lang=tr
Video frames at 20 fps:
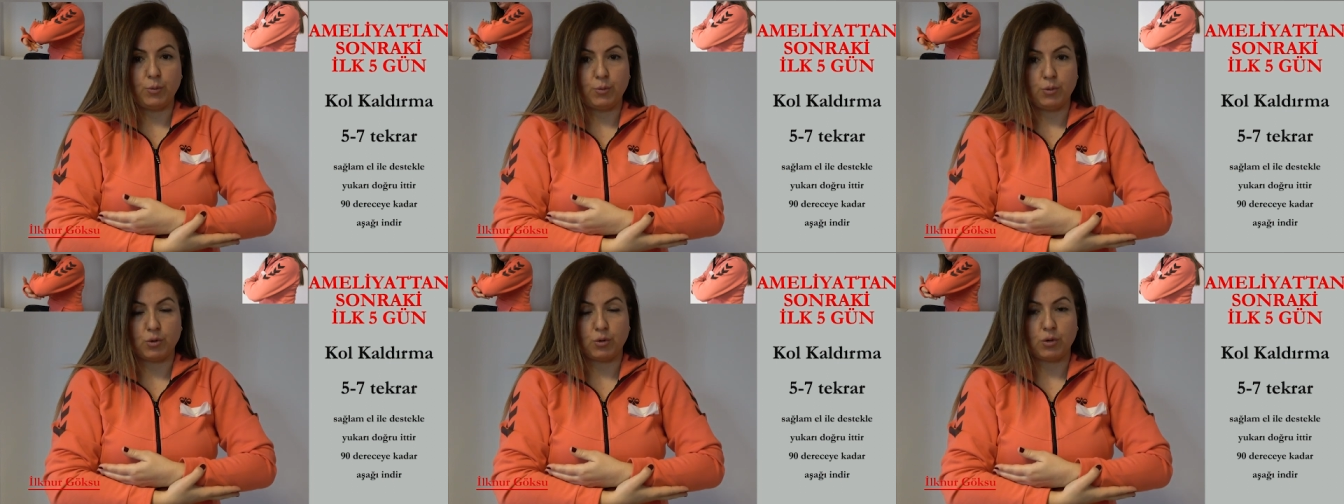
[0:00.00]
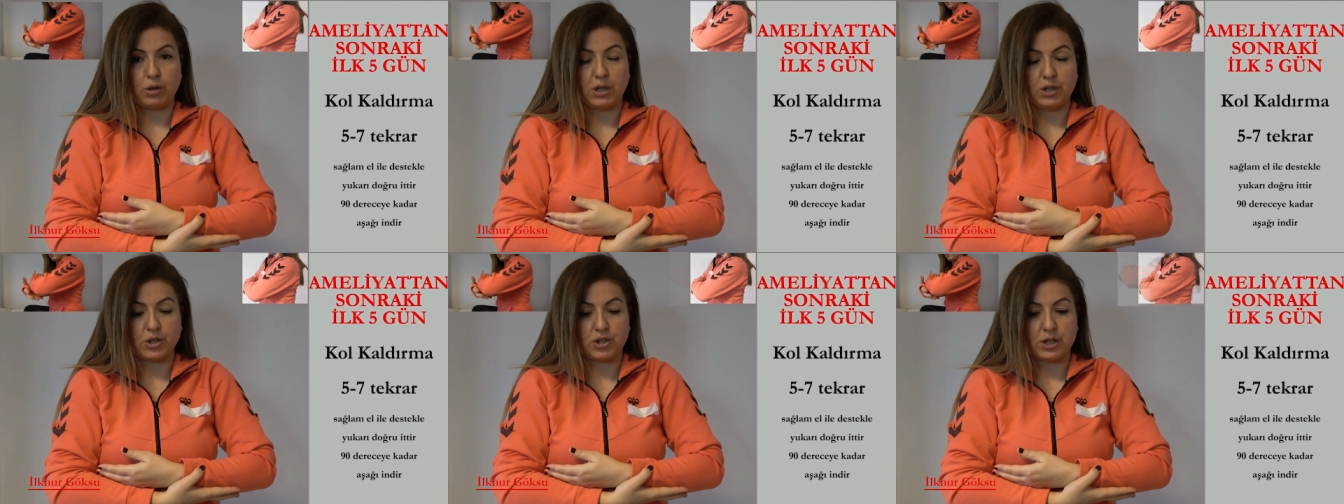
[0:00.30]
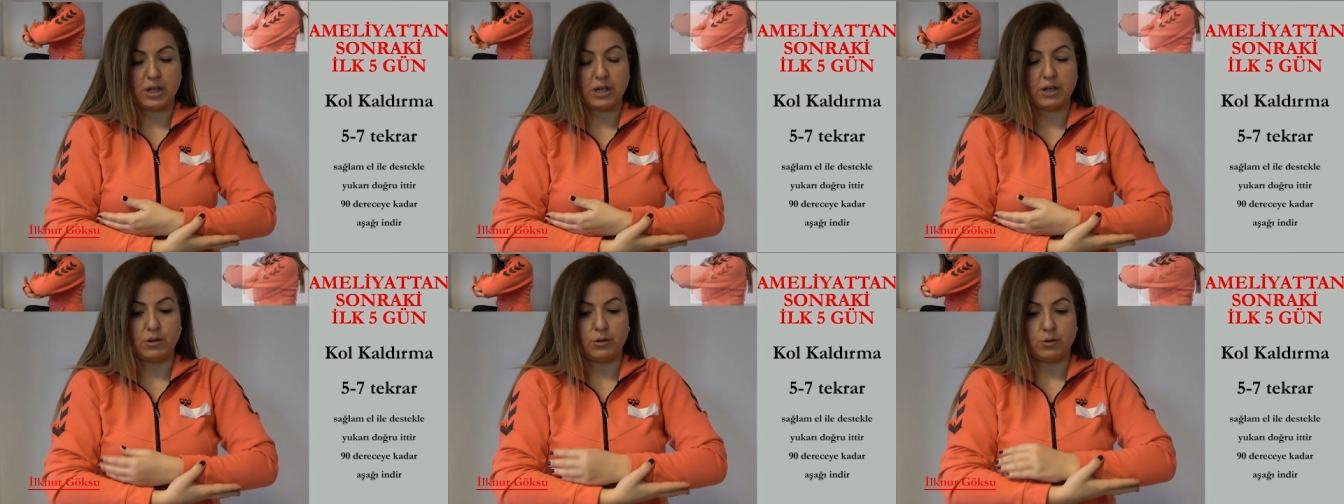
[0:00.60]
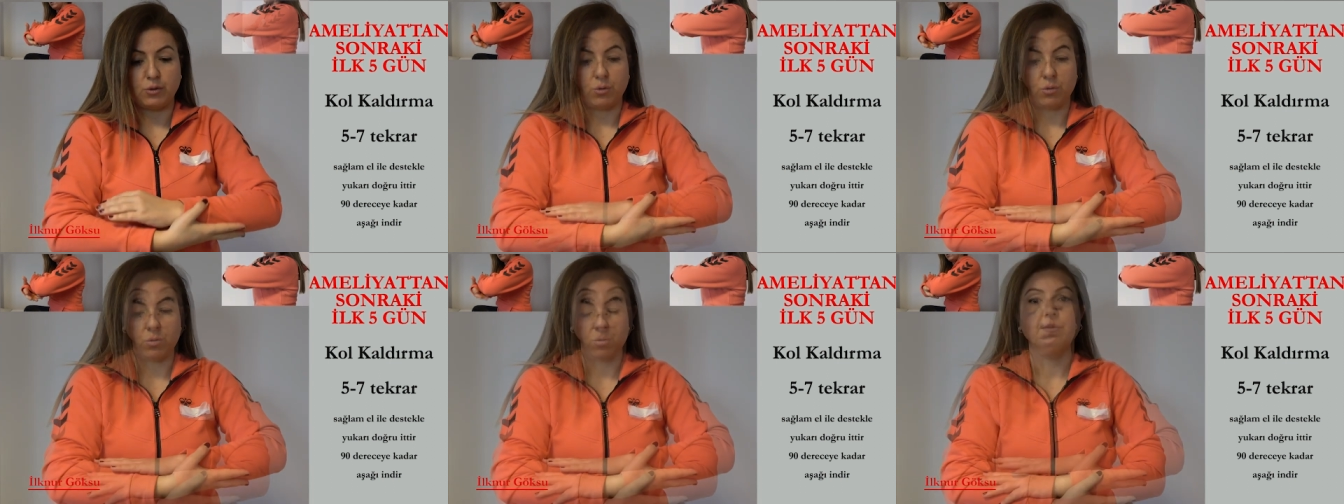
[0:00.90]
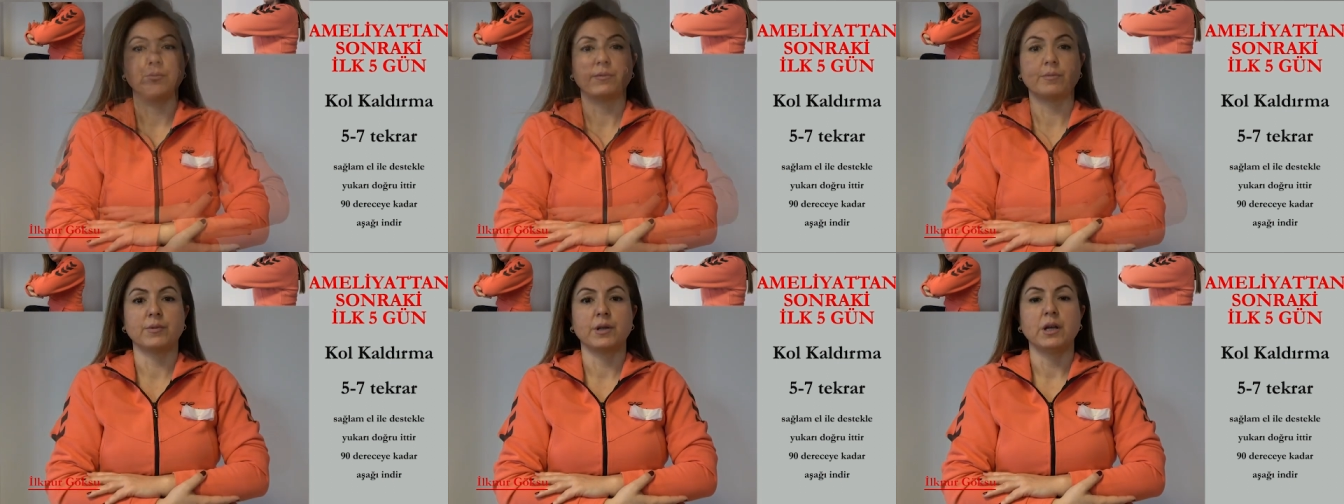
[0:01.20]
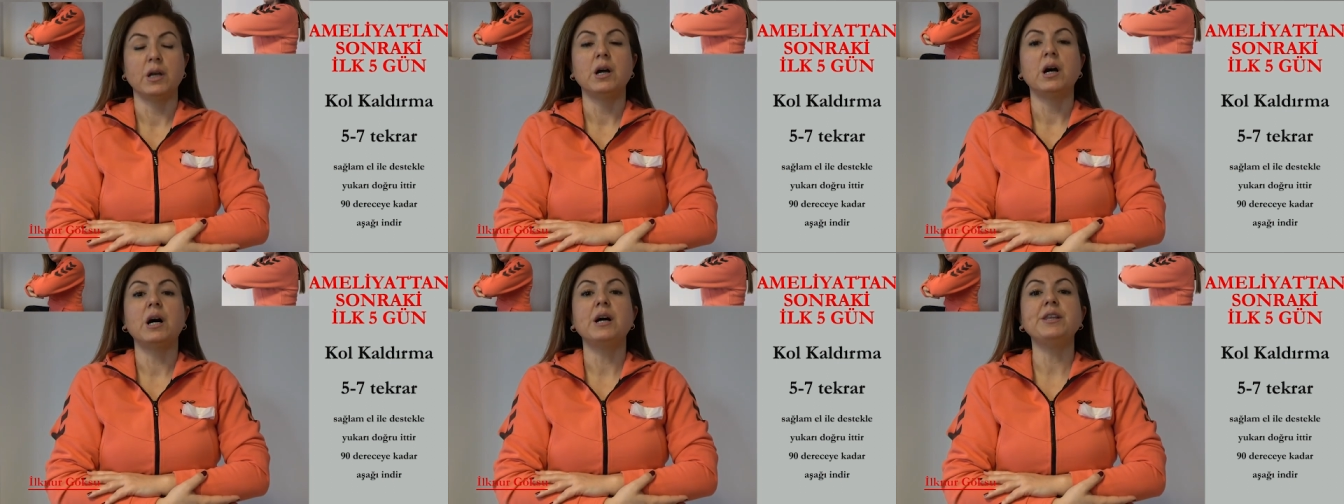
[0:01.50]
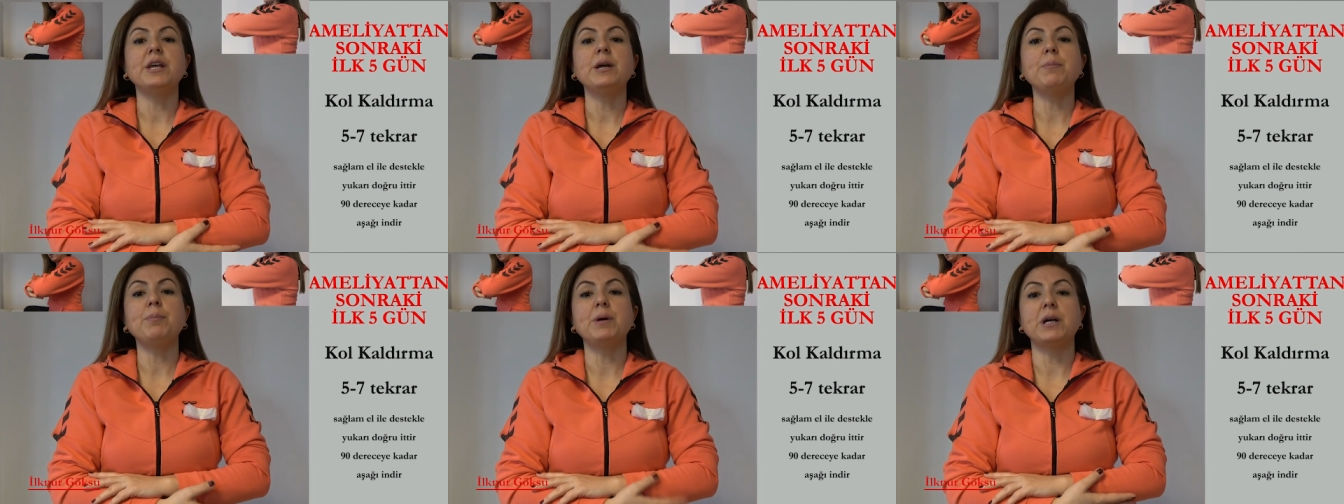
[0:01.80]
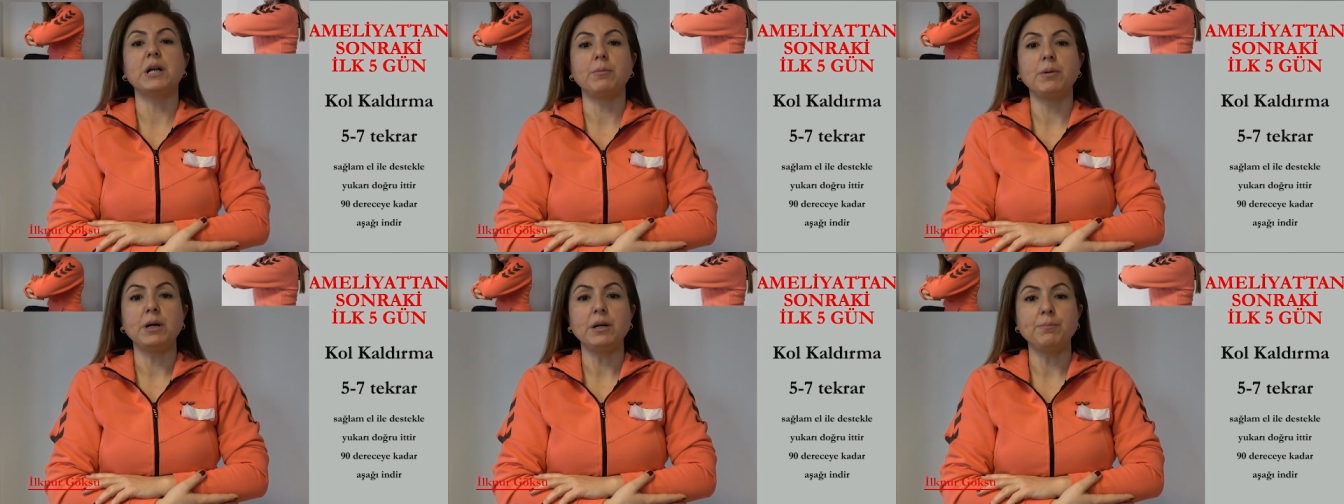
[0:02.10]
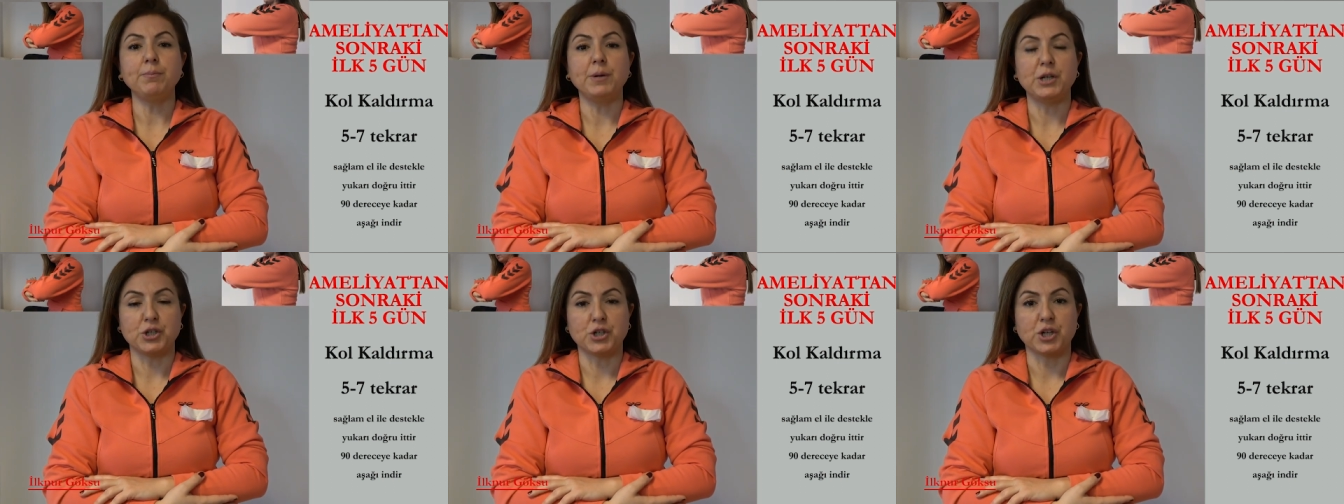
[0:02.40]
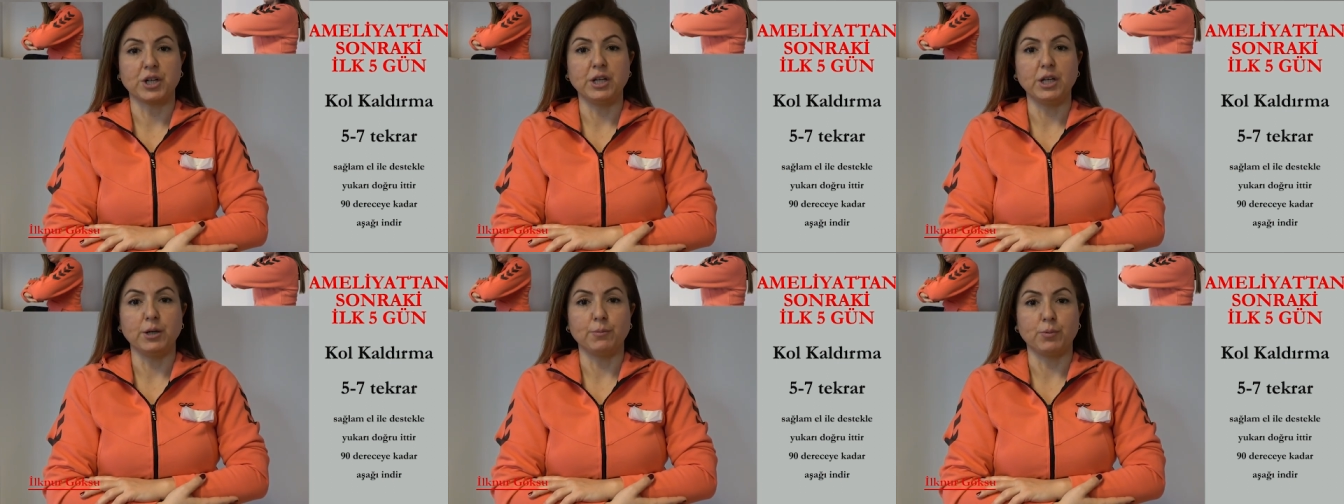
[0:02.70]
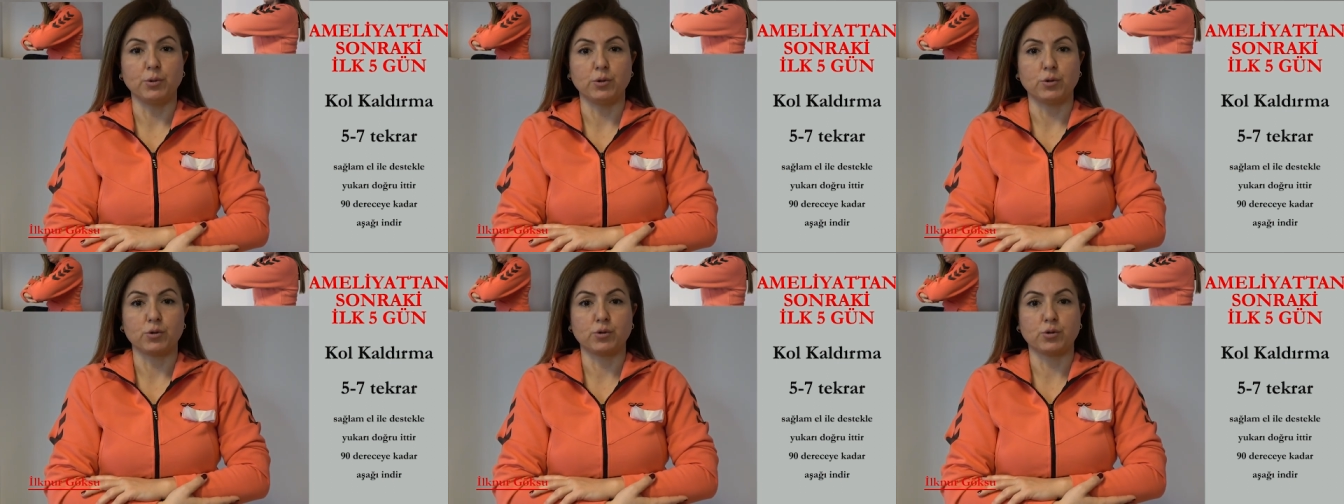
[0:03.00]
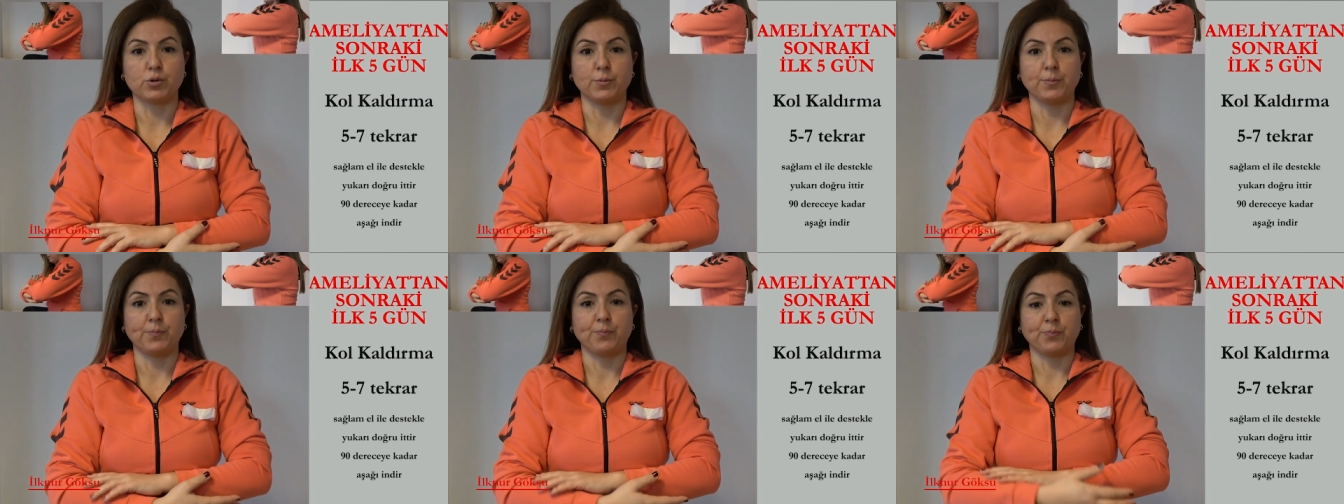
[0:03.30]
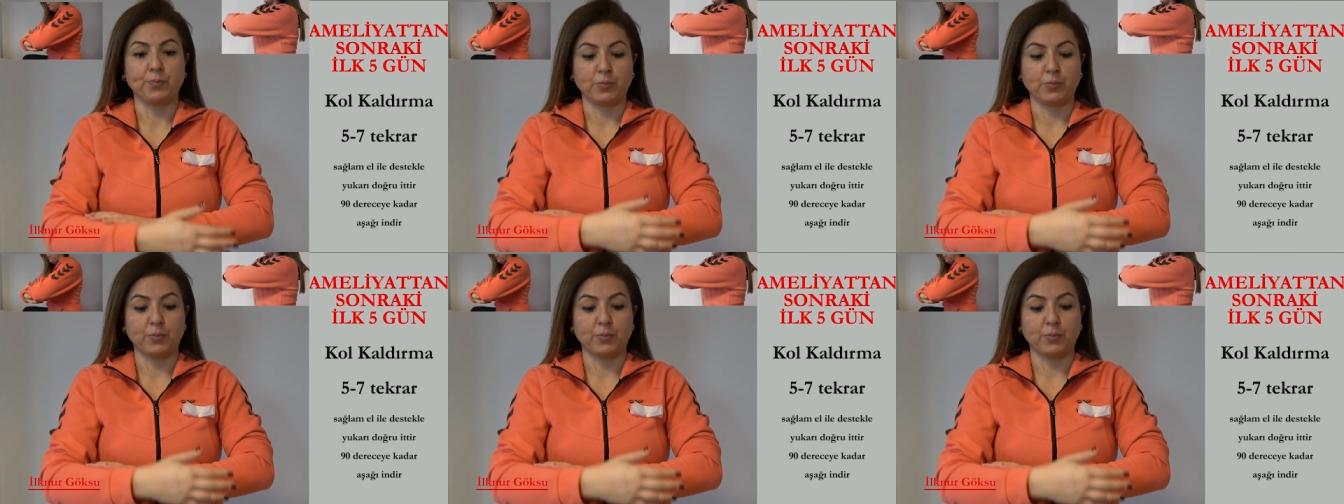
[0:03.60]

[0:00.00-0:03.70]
öbür aşağı indiriyoruz. Hadi hep beraber 5 kere yapıyoruz.